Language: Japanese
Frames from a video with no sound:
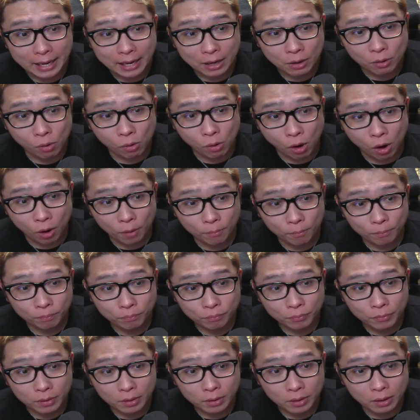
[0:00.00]
ここ。
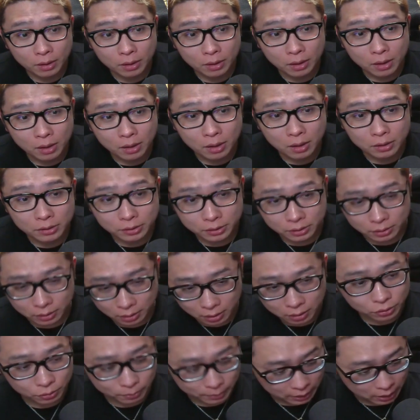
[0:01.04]
ちょっ
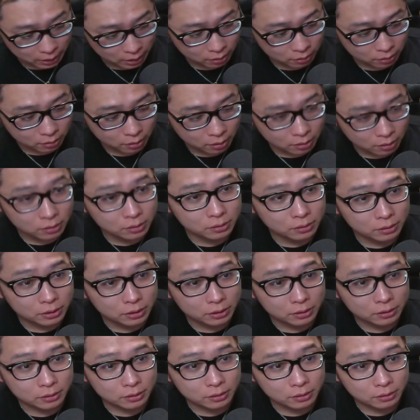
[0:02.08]
と待って。
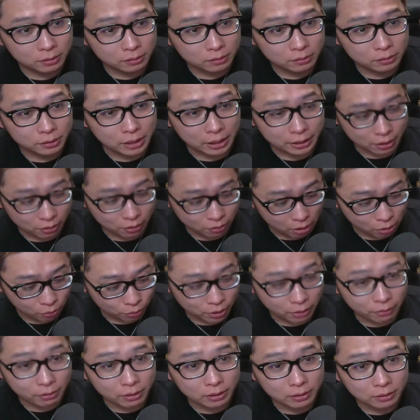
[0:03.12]
チャンネルが動い
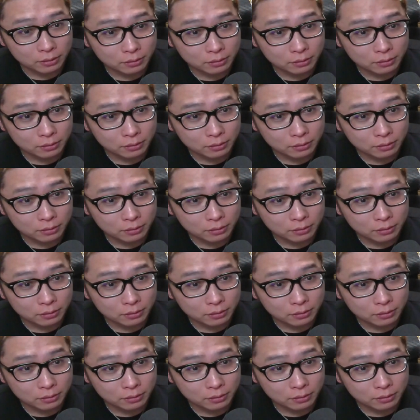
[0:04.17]
たよ